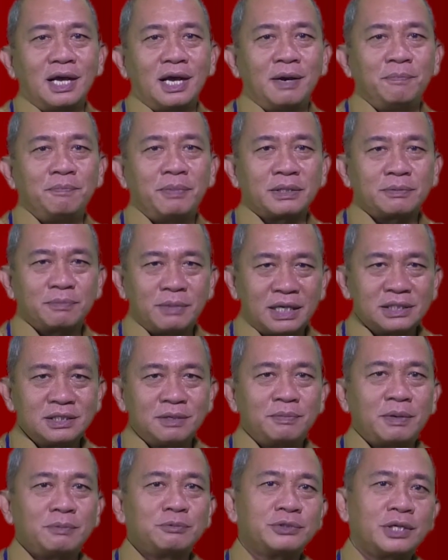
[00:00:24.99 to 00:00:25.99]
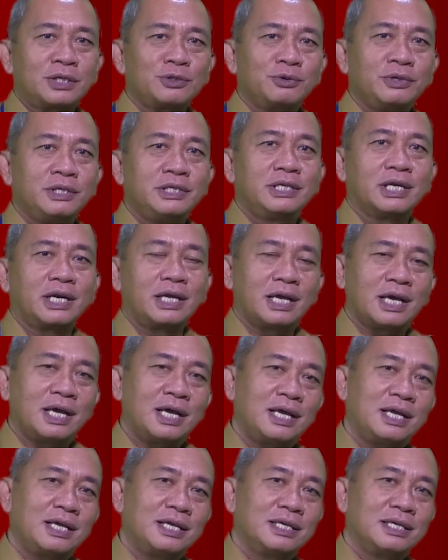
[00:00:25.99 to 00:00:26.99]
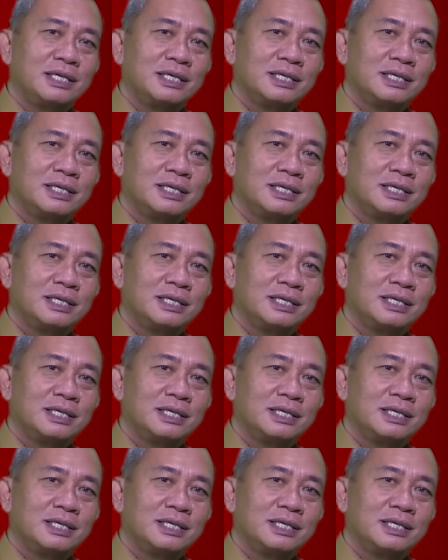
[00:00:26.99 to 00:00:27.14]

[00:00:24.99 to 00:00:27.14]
1441 Hijriah.